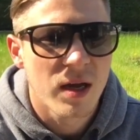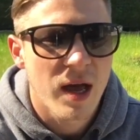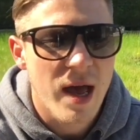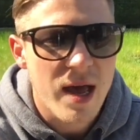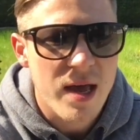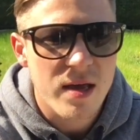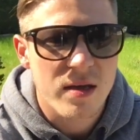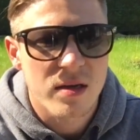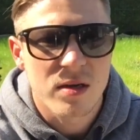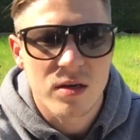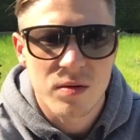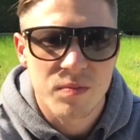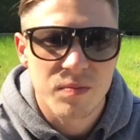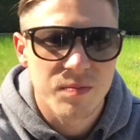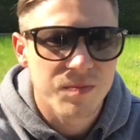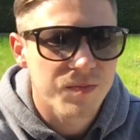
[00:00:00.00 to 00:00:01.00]
hey,
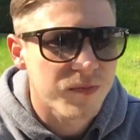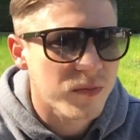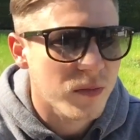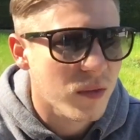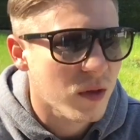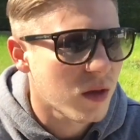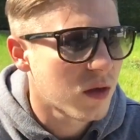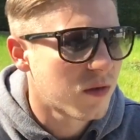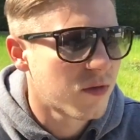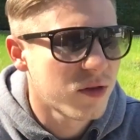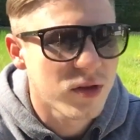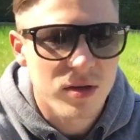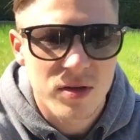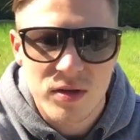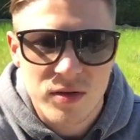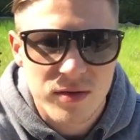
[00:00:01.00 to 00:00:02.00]
ähm, ich
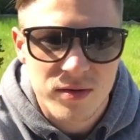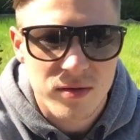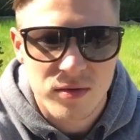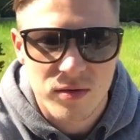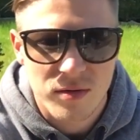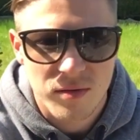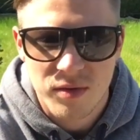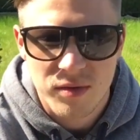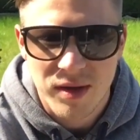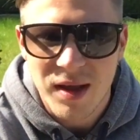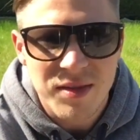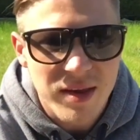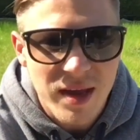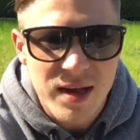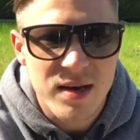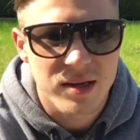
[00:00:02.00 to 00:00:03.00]
finde dich,
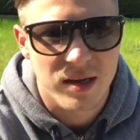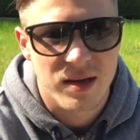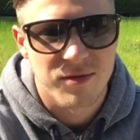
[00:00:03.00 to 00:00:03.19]
ganz ehrlich